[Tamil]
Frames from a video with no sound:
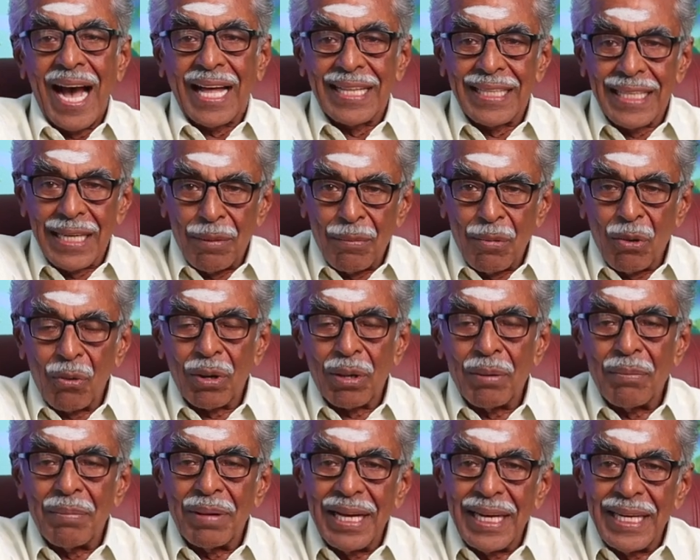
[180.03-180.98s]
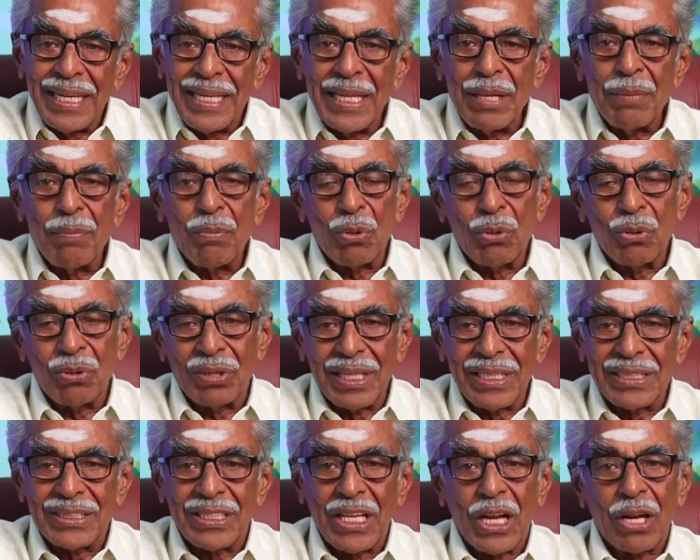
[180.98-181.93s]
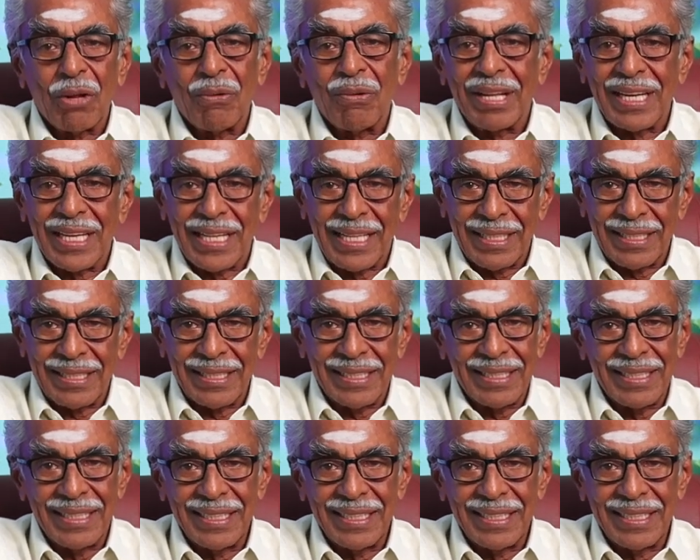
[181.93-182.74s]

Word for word: அது நம்ம உடம்புல டீப் ரூட்டட் சாராவாக இருக்காது